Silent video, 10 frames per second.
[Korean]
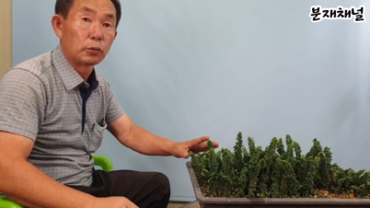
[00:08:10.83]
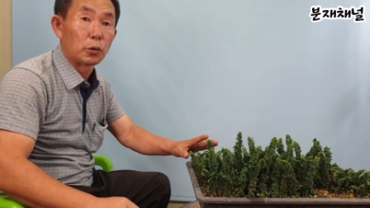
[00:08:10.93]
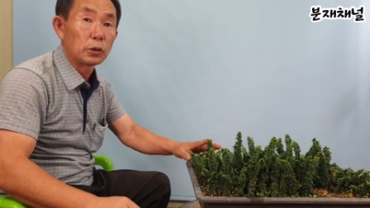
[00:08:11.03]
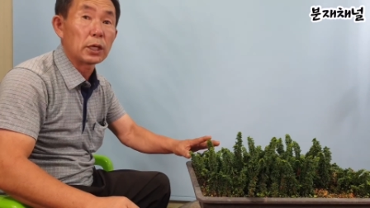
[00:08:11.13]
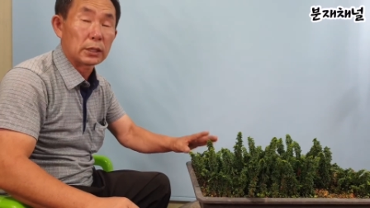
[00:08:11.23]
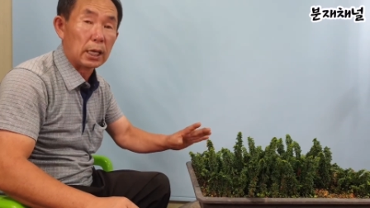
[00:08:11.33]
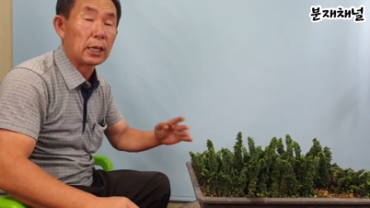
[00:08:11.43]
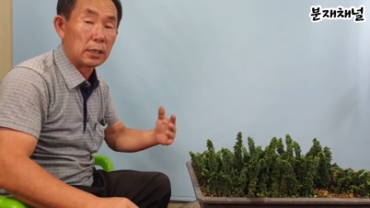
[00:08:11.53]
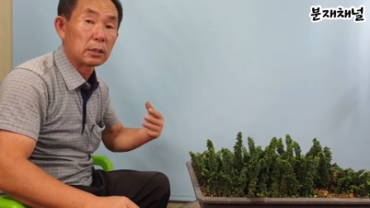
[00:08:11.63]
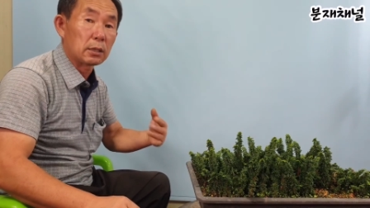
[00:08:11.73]
굉장히
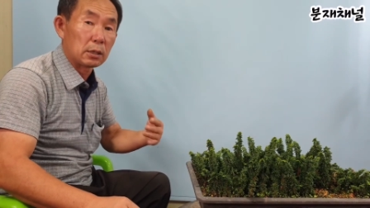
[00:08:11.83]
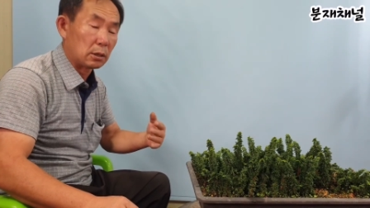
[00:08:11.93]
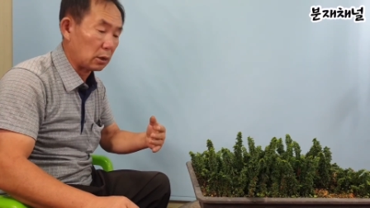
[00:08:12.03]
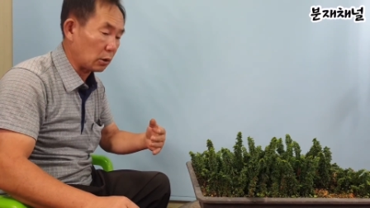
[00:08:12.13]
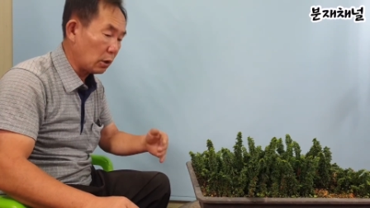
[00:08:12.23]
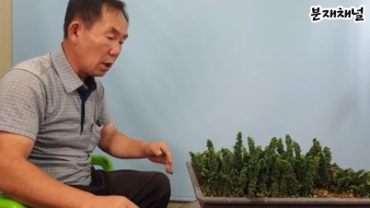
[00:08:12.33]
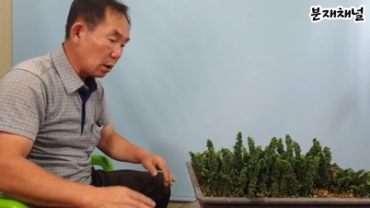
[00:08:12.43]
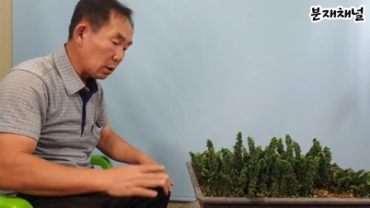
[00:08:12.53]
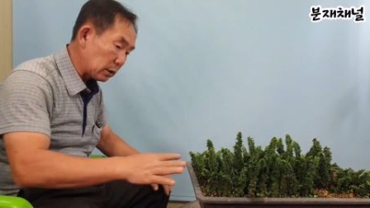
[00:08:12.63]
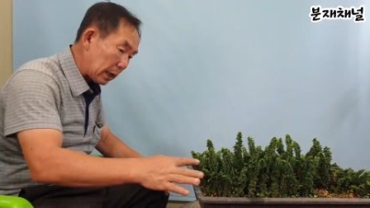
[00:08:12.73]
싸게 느껴지는 거예요.
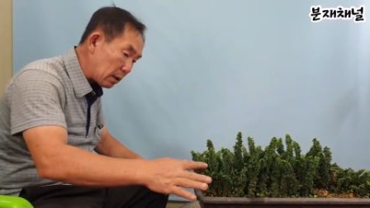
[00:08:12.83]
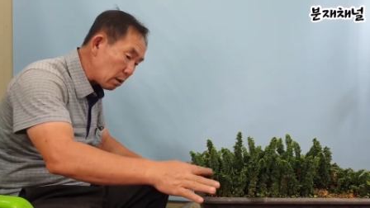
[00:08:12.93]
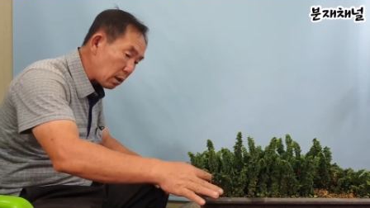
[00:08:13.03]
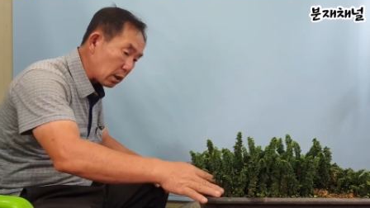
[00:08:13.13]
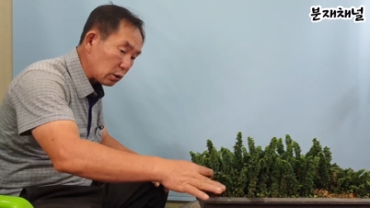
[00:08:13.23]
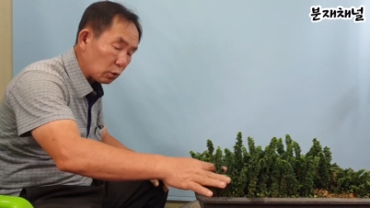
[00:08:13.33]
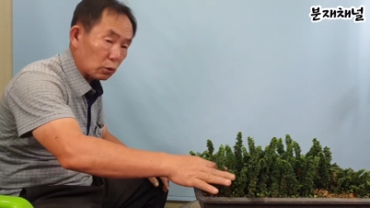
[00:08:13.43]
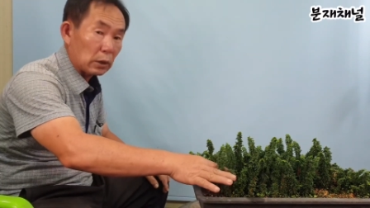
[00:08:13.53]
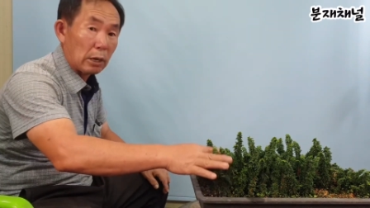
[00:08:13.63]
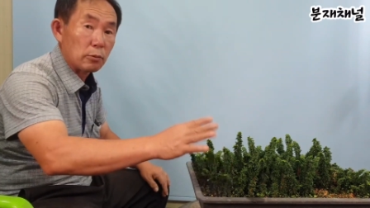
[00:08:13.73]
그래서 잘라가지고
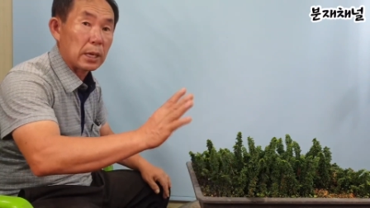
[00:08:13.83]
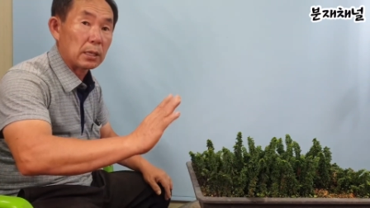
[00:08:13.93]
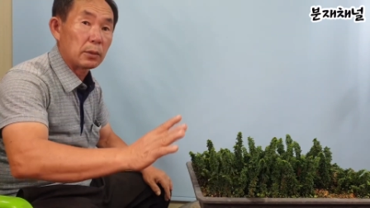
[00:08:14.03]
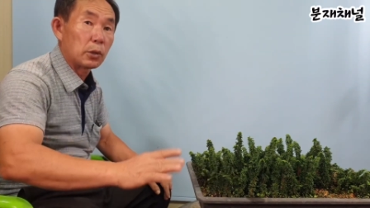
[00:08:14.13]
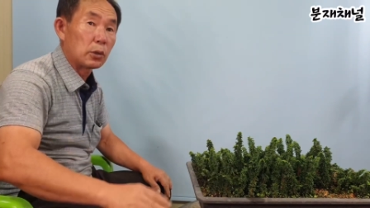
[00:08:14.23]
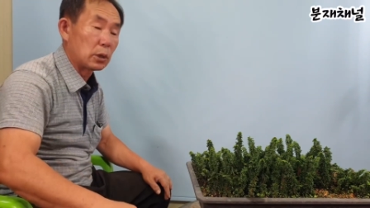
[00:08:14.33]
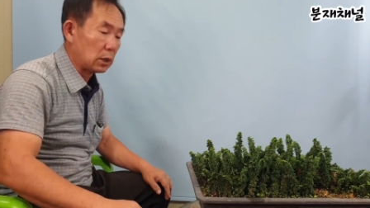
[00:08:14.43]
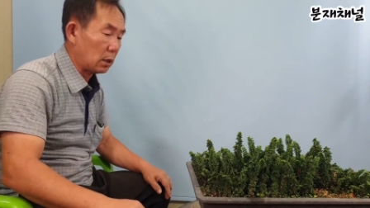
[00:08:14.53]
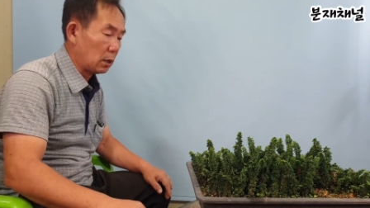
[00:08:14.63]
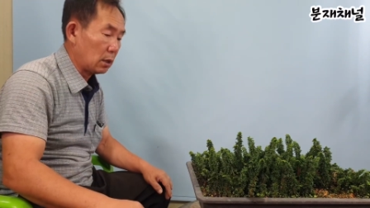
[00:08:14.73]
또 나무 만들면
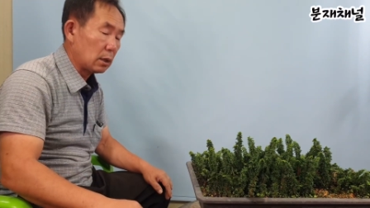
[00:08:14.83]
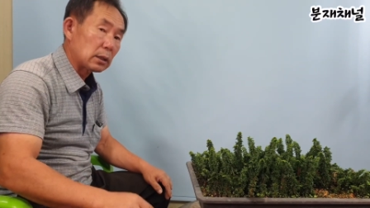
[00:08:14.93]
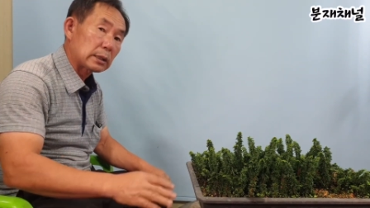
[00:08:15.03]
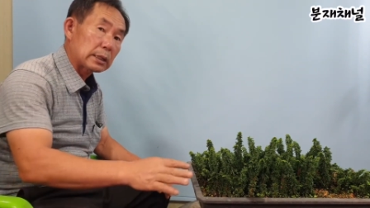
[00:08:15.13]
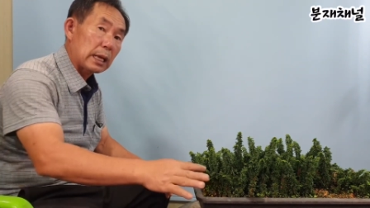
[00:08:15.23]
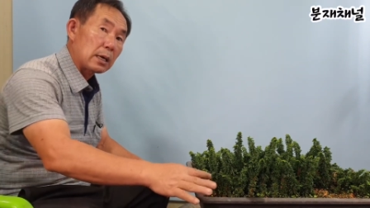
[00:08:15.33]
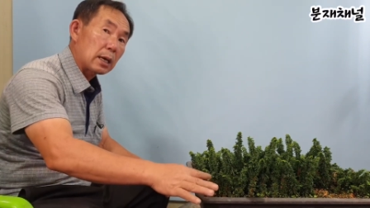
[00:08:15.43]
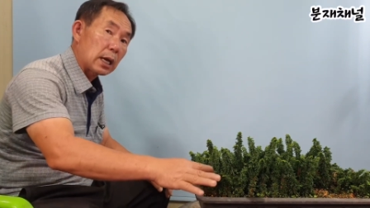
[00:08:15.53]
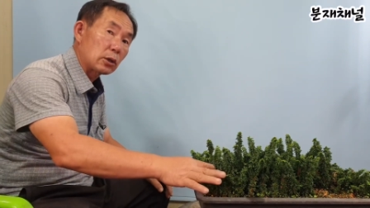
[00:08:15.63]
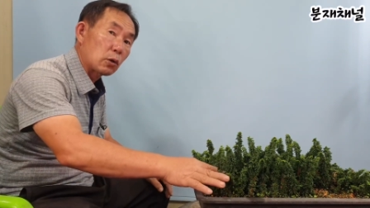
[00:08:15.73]
되지.
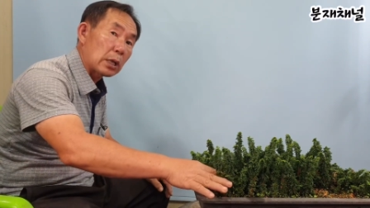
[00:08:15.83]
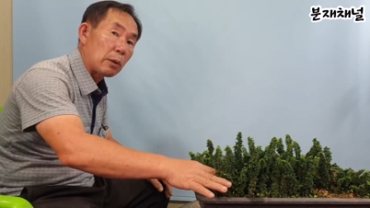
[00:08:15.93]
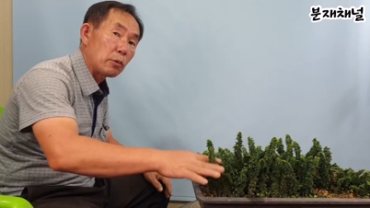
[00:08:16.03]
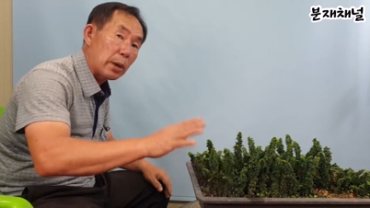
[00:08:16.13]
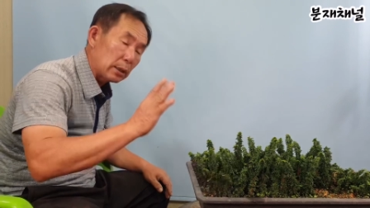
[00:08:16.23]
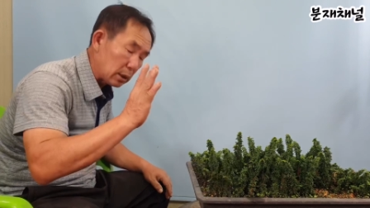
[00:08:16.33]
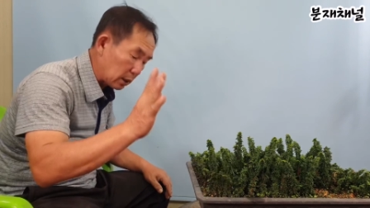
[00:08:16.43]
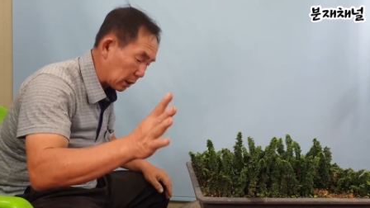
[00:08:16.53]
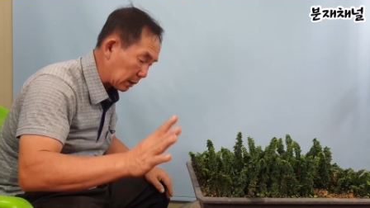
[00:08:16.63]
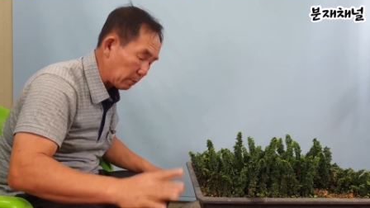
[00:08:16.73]
잘라가지고 나무
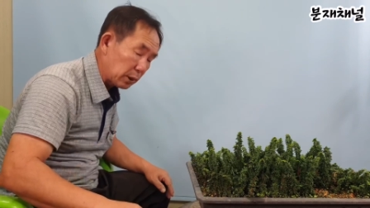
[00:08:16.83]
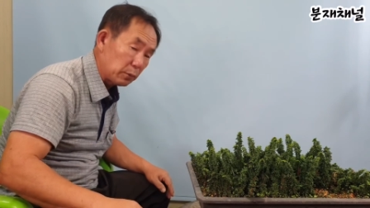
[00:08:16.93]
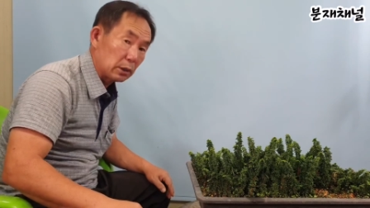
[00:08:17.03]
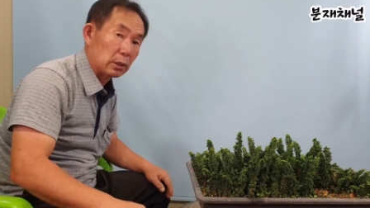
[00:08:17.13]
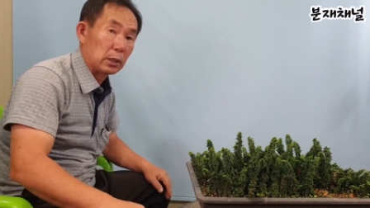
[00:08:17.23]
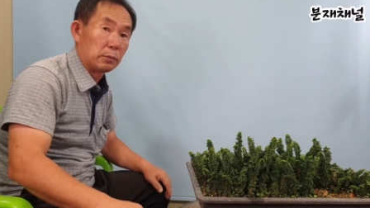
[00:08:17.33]
만드는데 30년